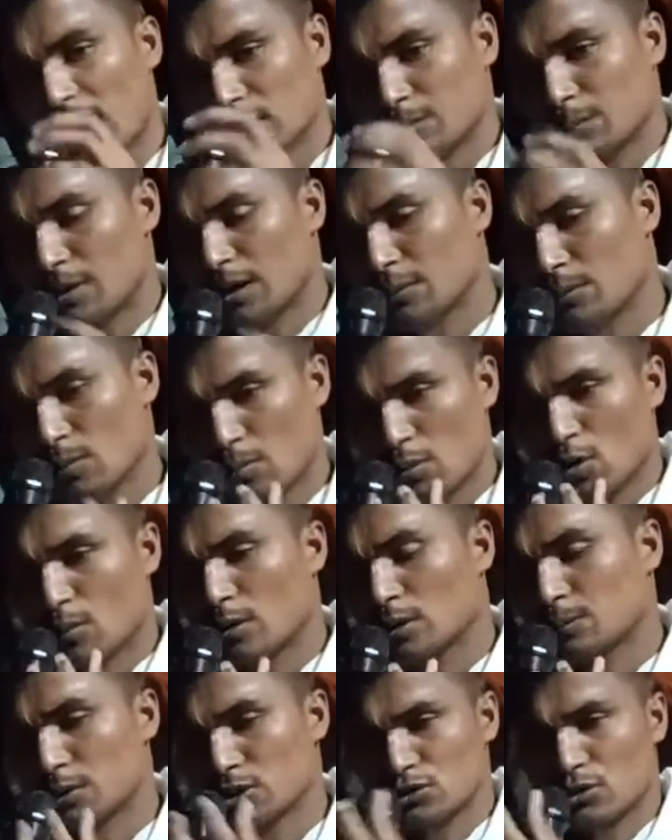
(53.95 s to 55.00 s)
আত্মা এবং
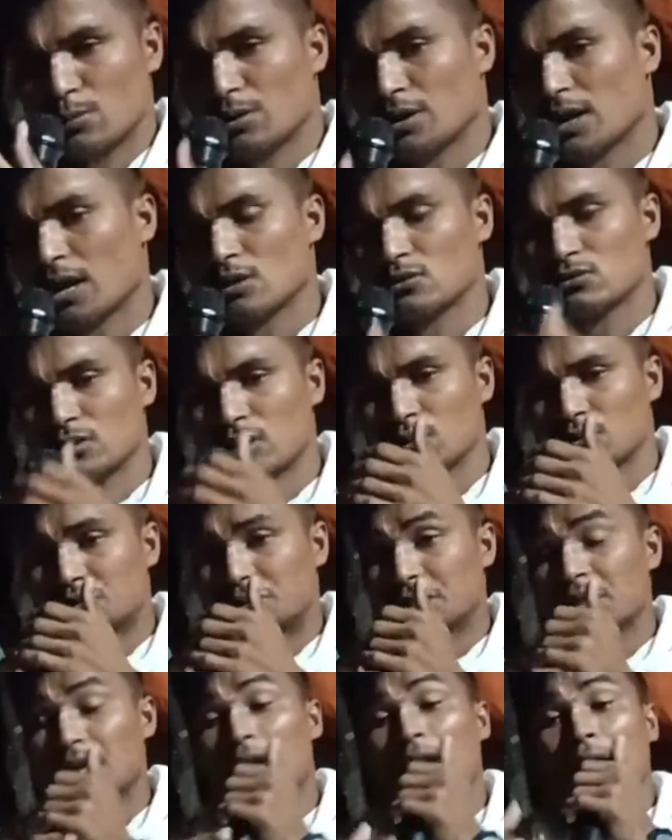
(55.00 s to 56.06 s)
পরমাত্মা সম্পর্কে আলোচনা
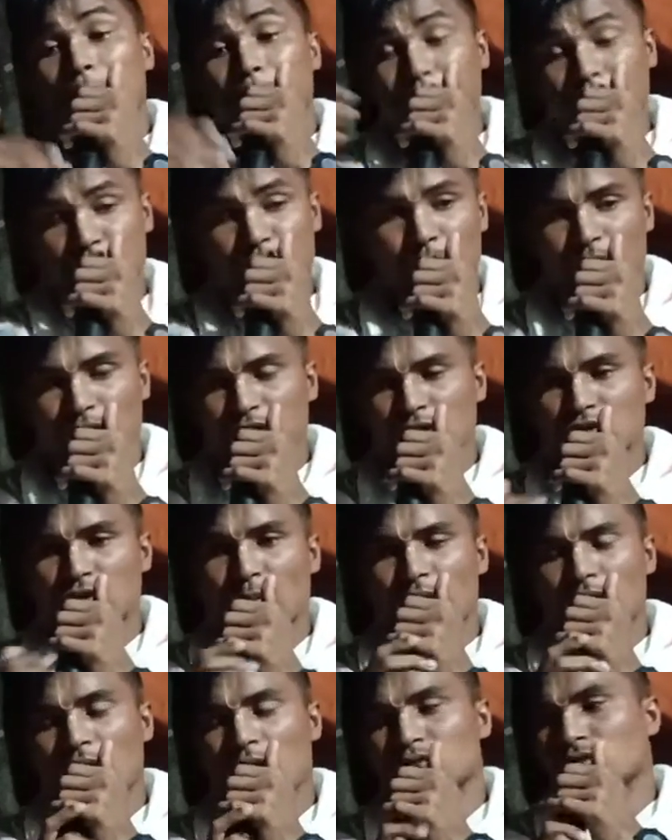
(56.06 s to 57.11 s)
করছি মৃত ব্যক্তি
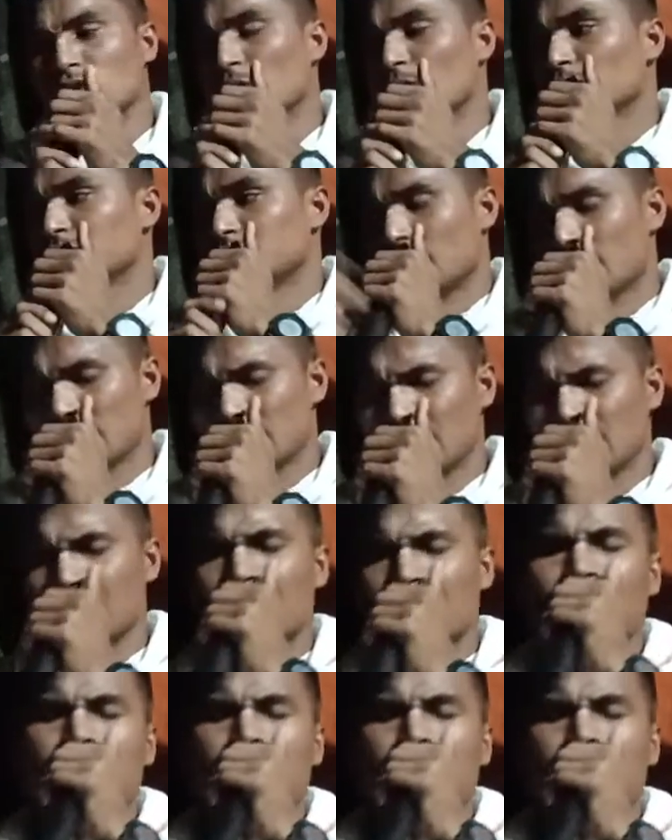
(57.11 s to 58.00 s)
সম্পর্কে আলোচনা করেছি কালকে